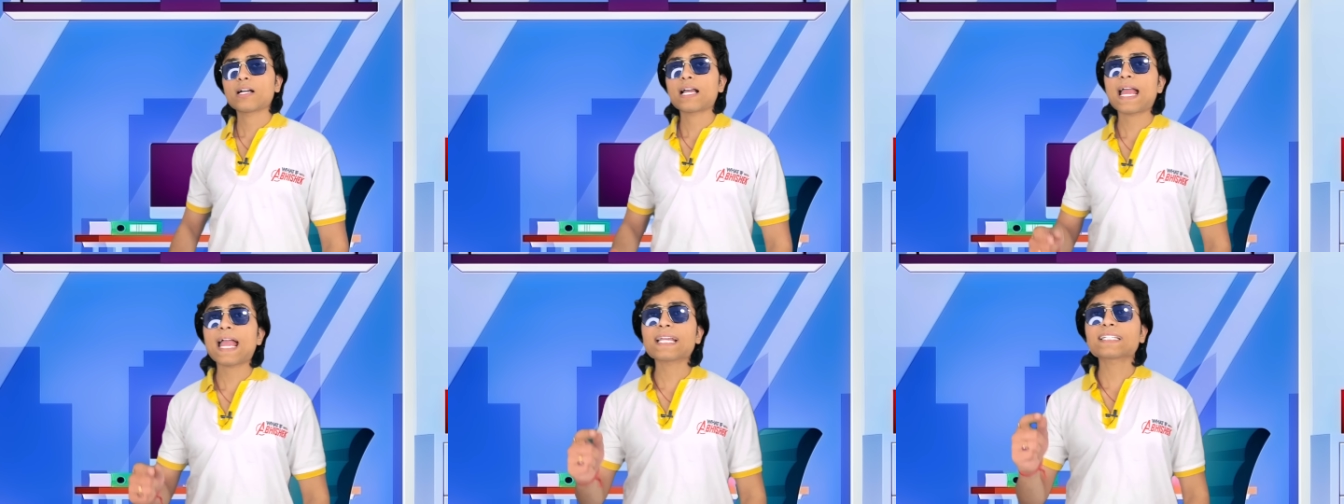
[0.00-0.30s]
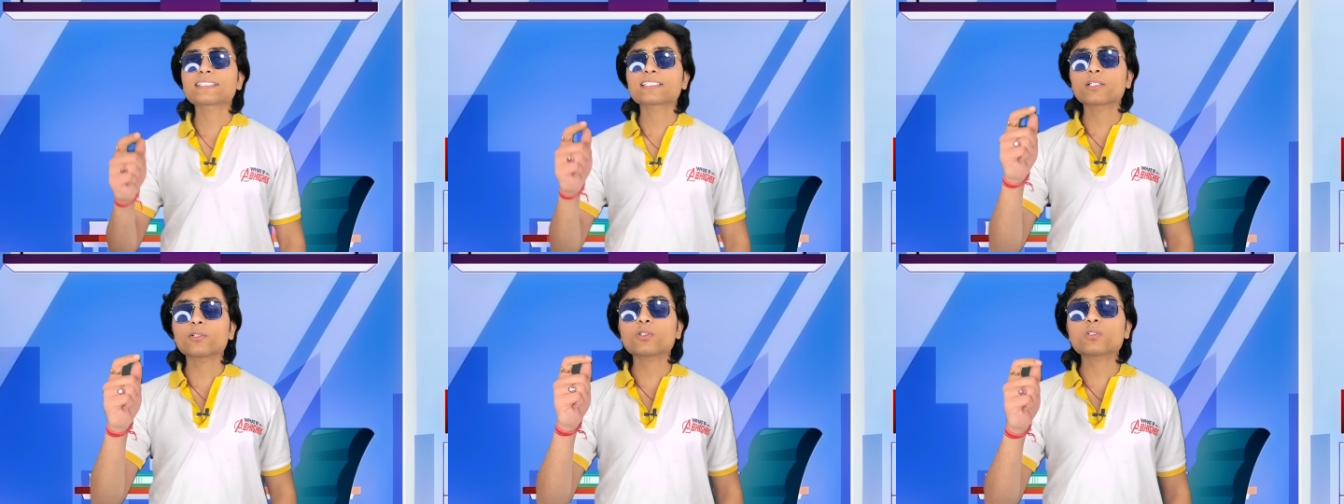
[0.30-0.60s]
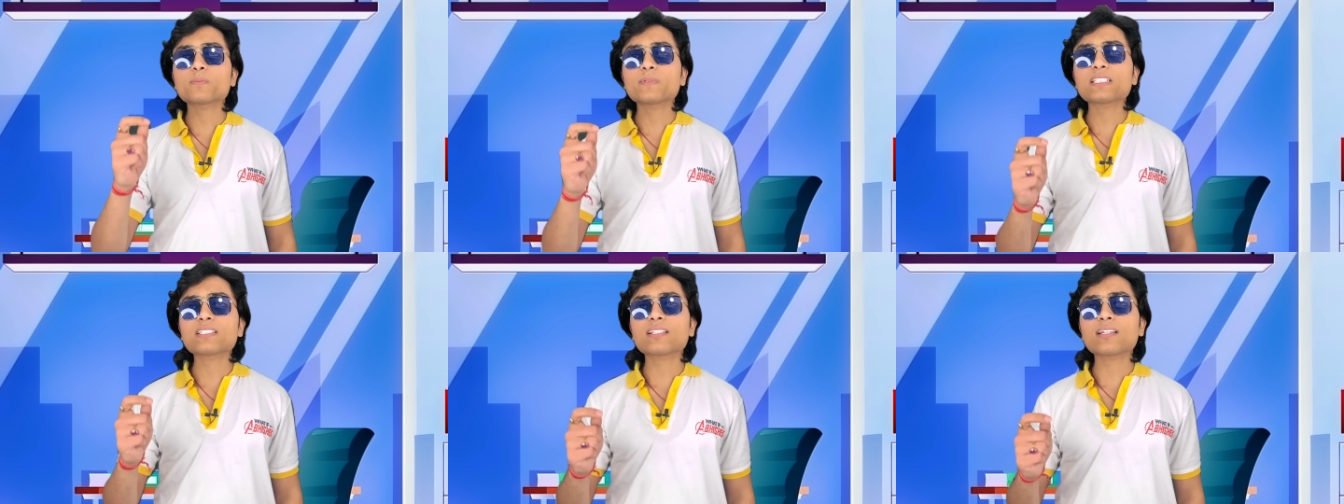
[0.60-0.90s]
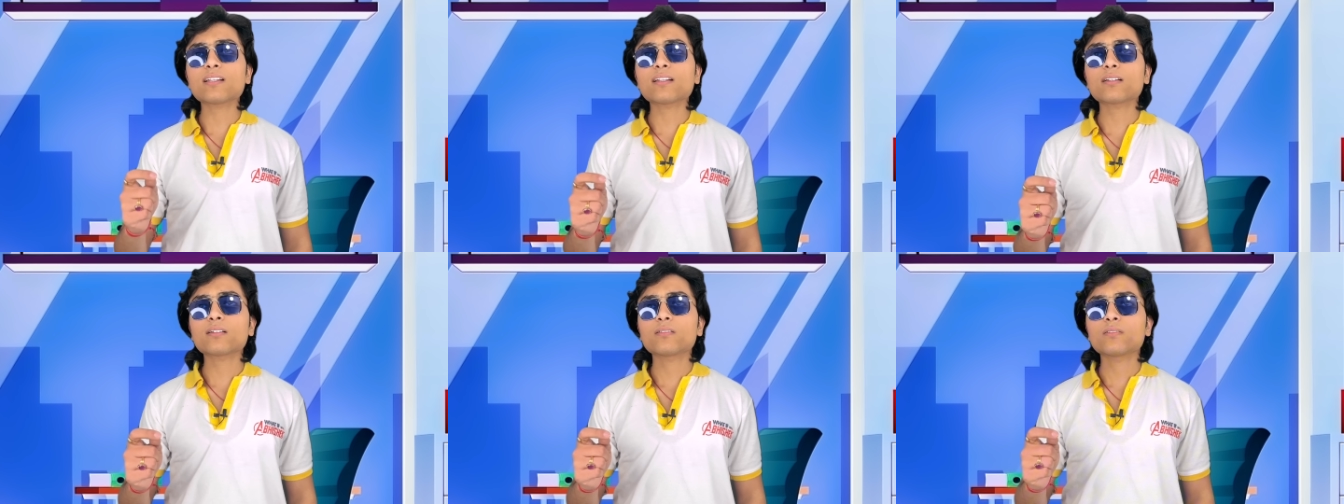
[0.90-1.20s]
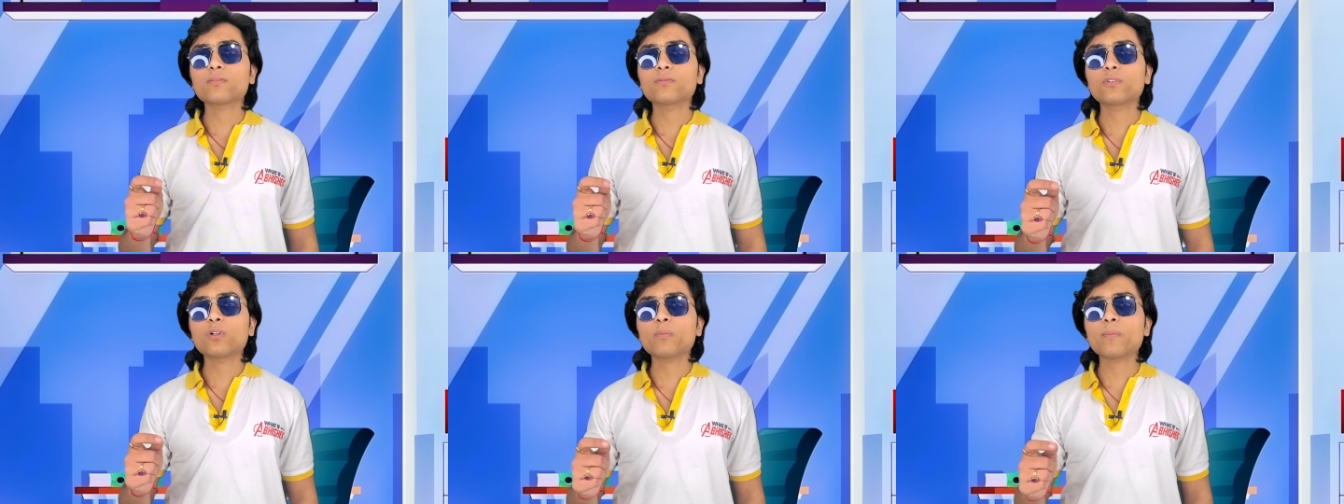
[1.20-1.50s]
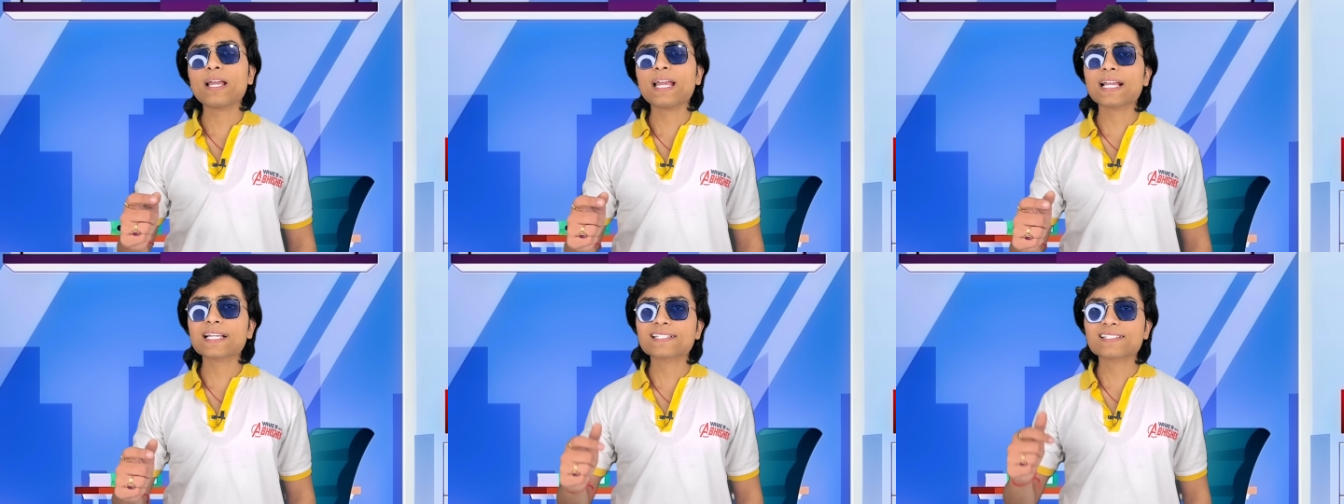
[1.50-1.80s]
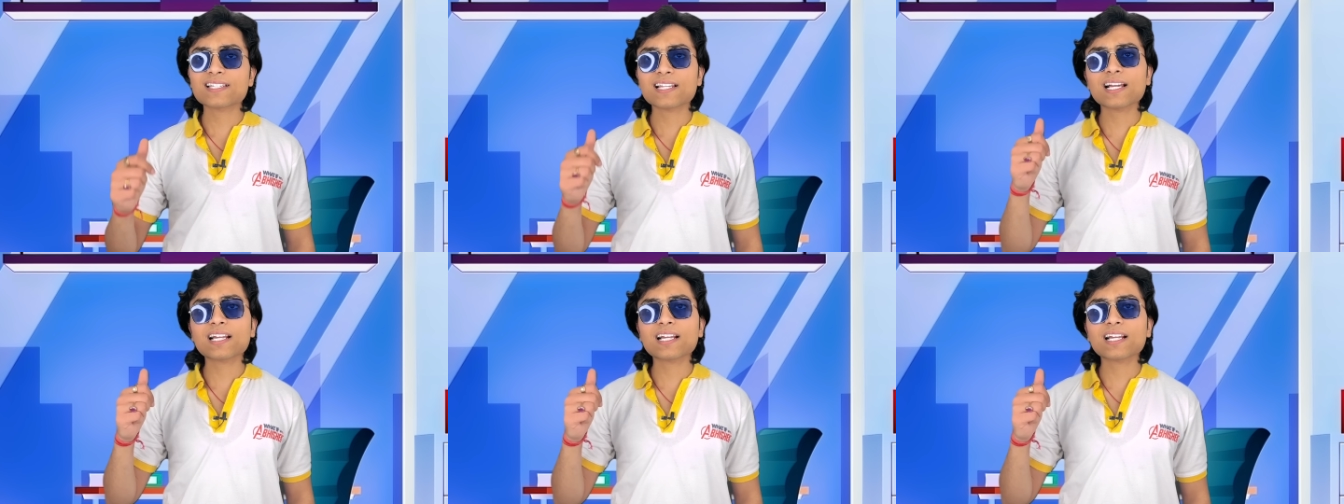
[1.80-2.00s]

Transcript: एक्सक्यूज मी सर वो मैं एक्स्ट्रा